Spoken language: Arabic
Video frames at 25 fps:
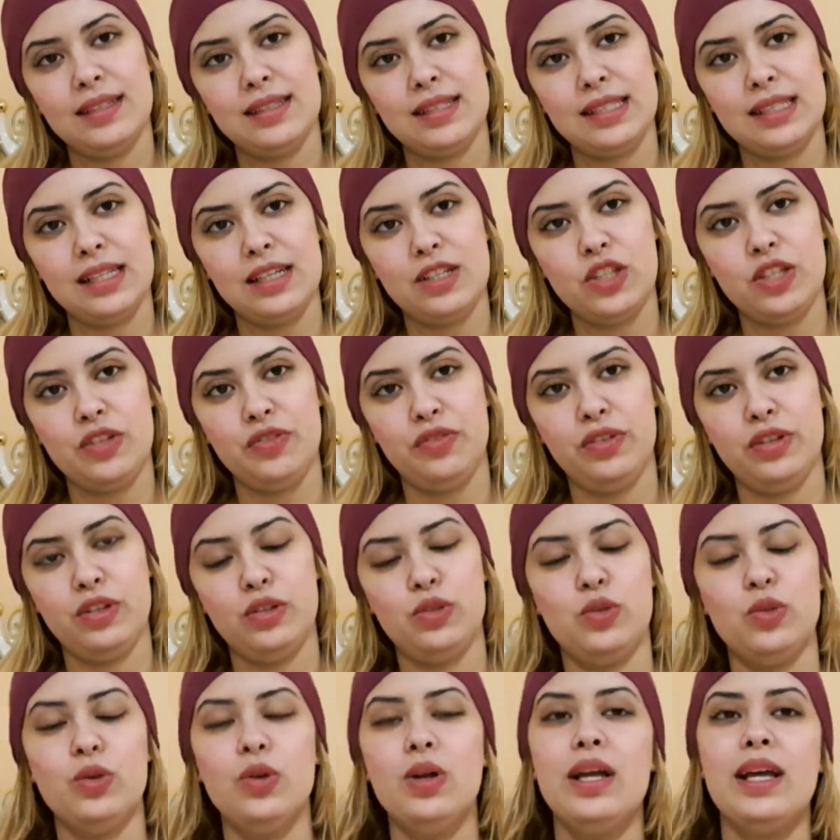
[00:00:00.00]
ننزل شي
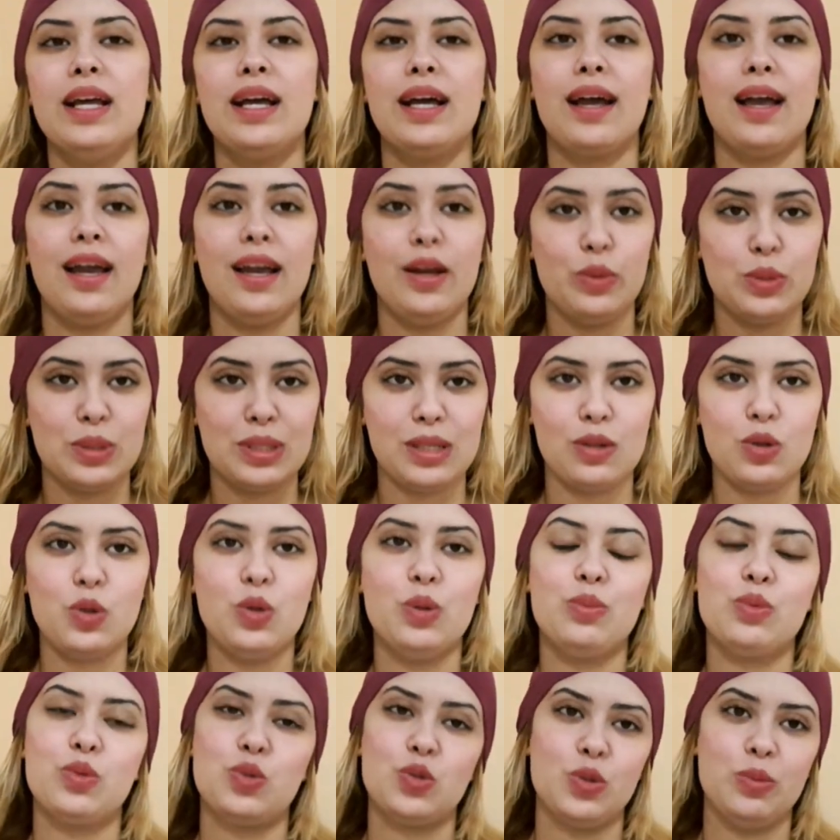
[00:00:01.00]
فيديو
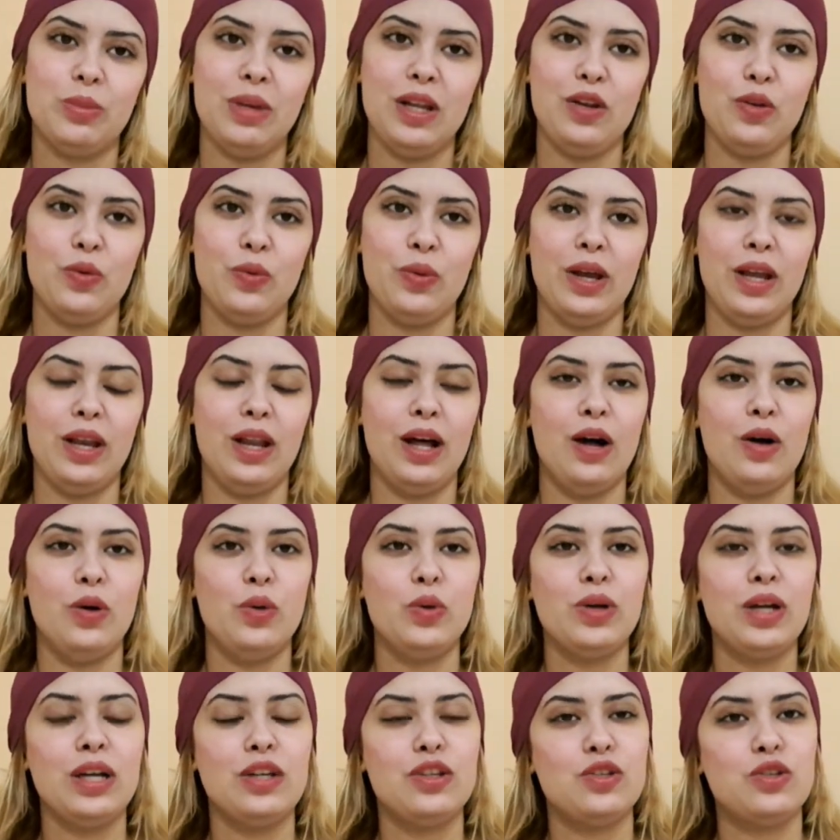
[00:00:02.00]
غيوصلكم نتوما الاولى
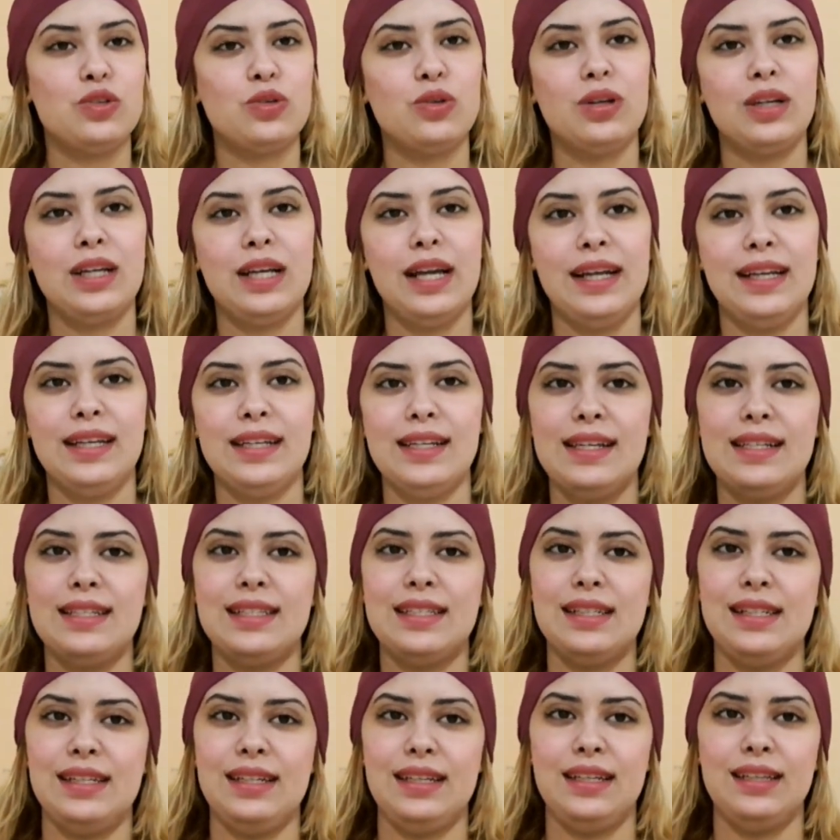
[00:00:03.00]
وكنشكر كاع
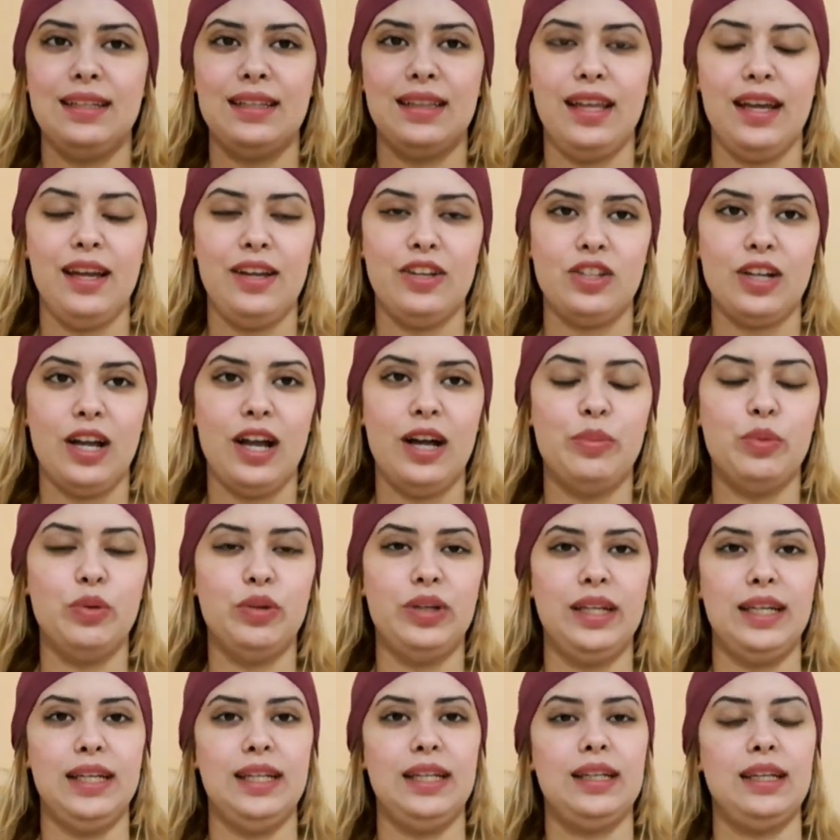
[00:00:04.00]
الناس اللي ديجا
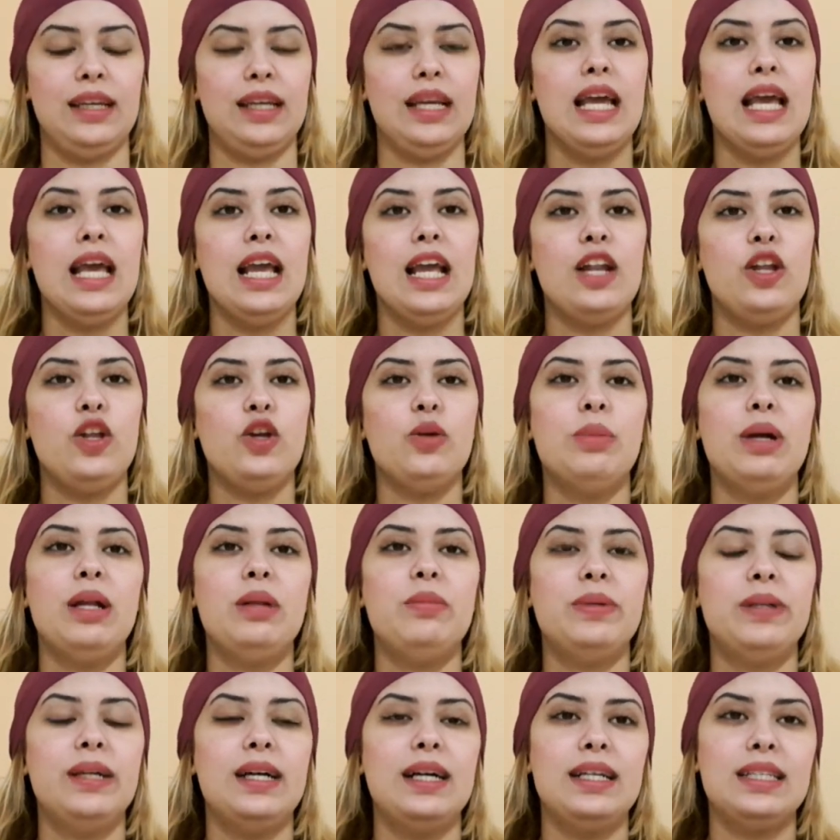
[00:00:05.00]
ابوني عندي اليوم
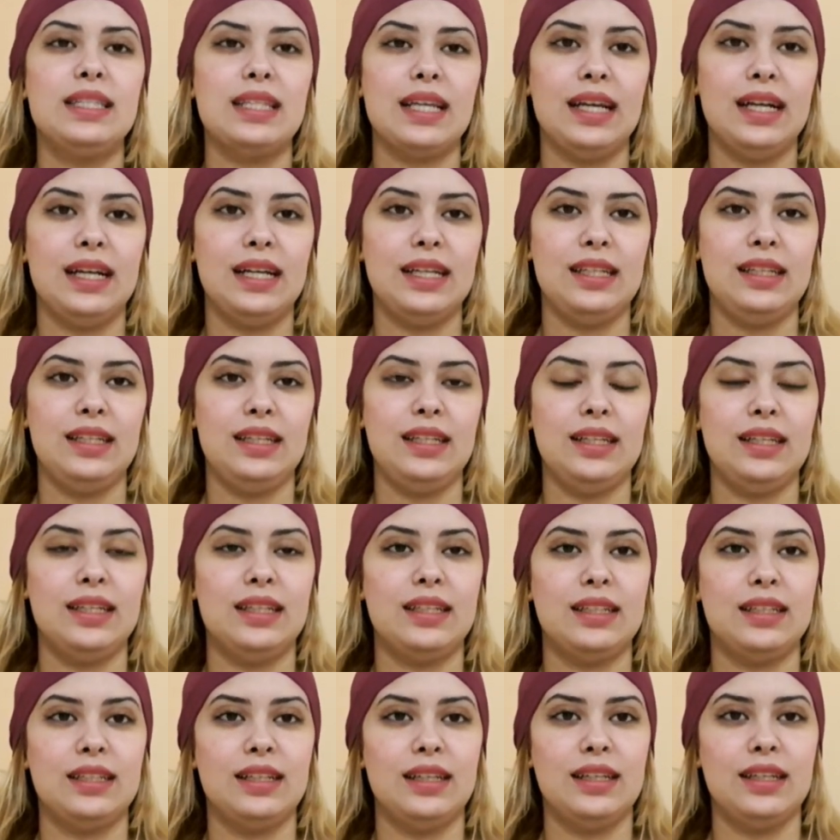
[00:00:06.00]
البنات غادي
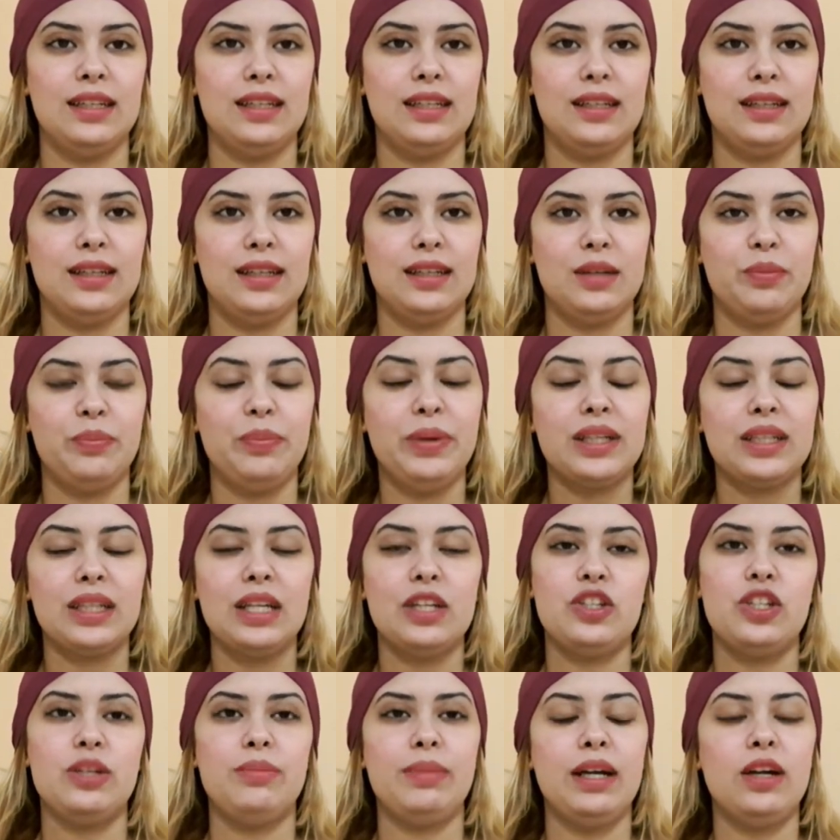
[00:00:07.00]

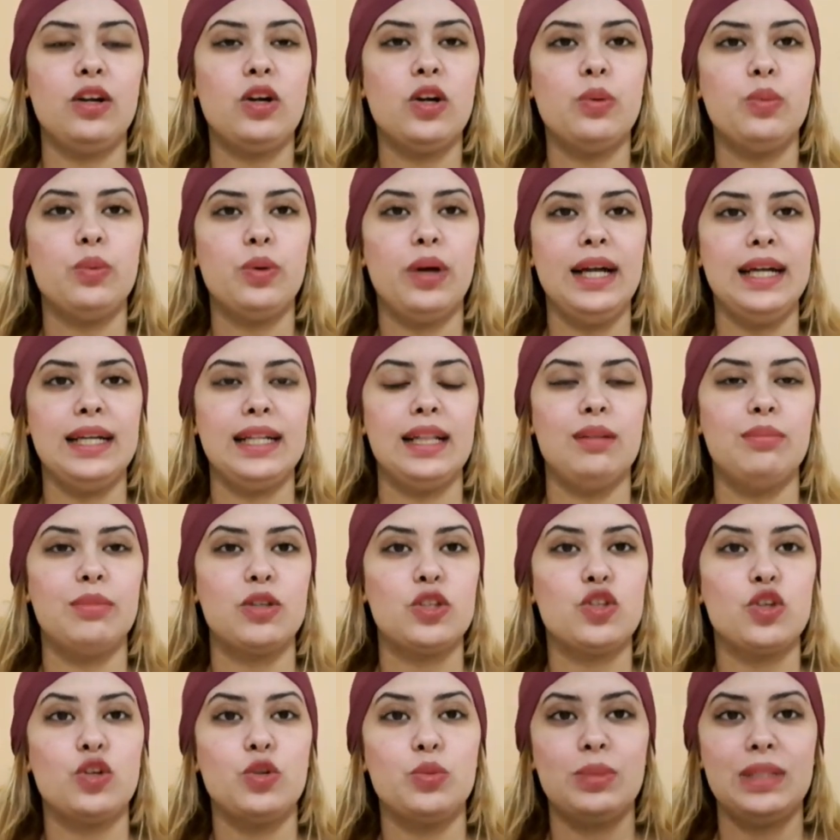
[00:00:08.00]
نبارطاجي معكم واحد
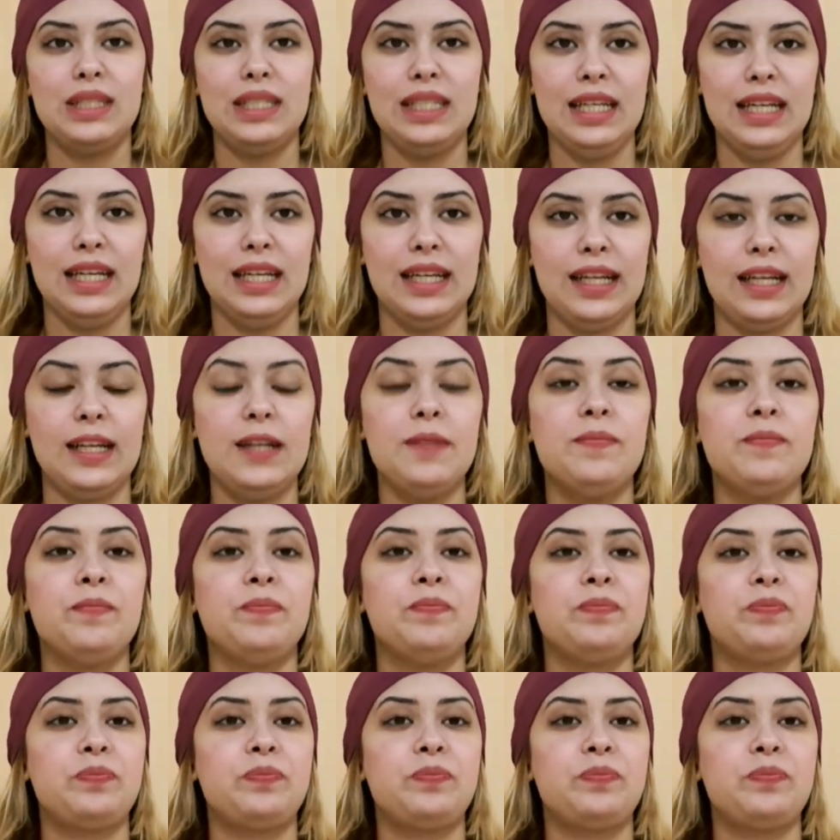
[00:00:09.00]
المشروب سحري